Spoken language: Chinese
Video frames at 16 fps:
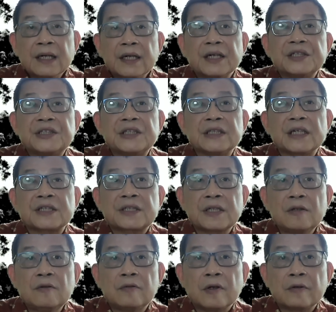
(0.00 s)
和其他
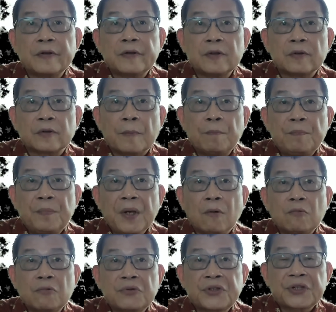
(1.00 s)
生活费用的
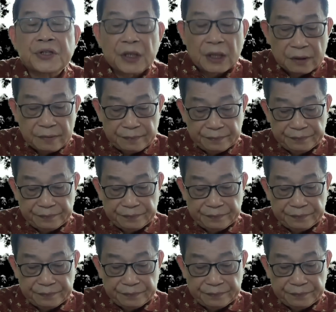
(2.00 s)
飙升。